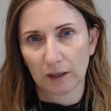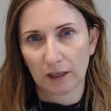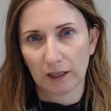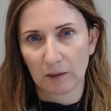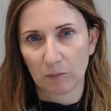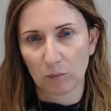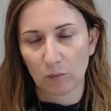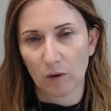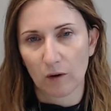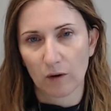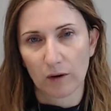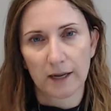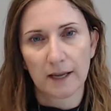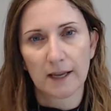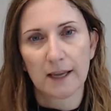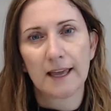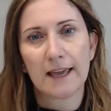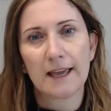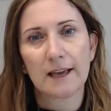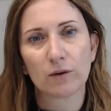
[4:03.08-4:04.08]
che
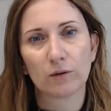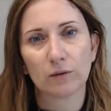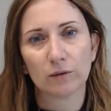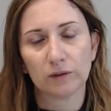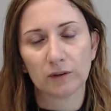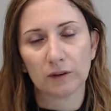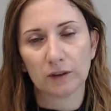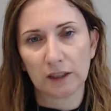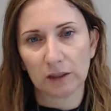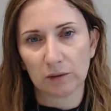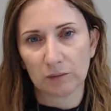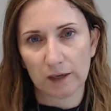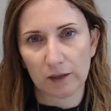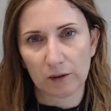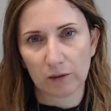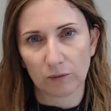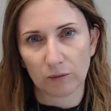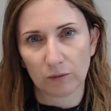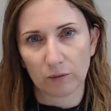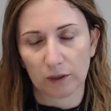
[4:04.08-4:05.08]
muore e continua il
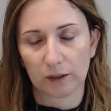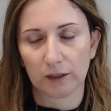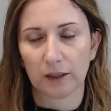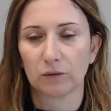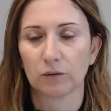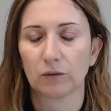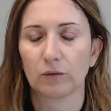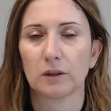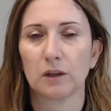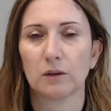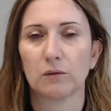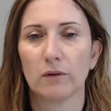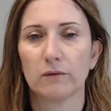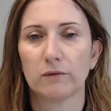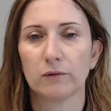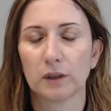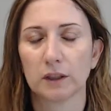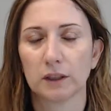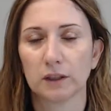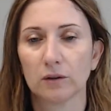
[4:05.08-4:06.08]
concordato con il
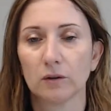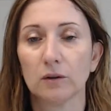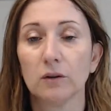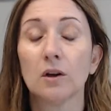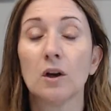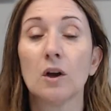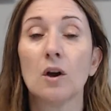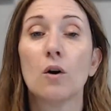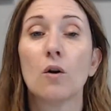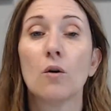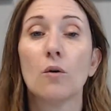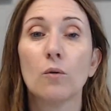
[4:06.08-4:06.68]
nuovo rito,